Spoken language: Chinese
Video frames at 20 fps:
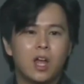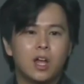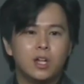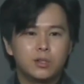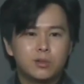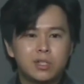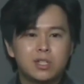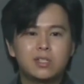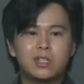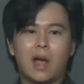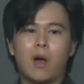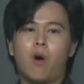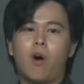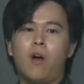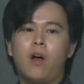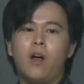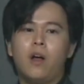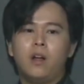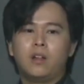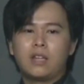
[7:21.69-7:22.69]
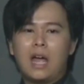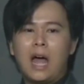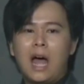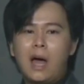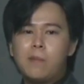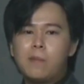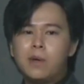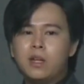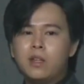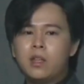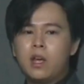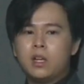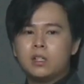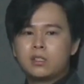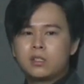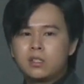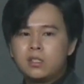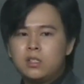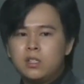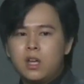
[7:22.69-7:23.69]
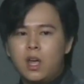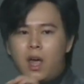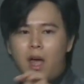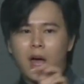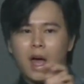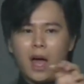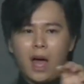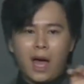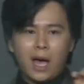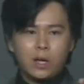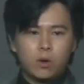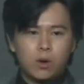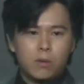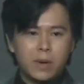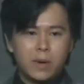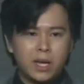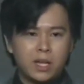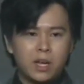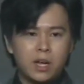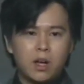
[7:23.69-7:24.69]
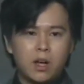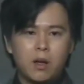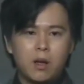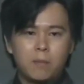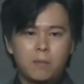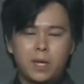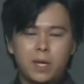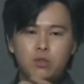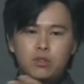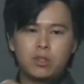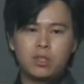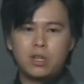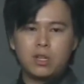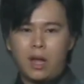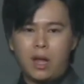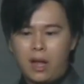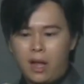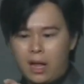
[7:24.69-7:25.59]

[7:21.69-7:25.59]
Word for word: 就是讲哦，他们是爱多美的平均的，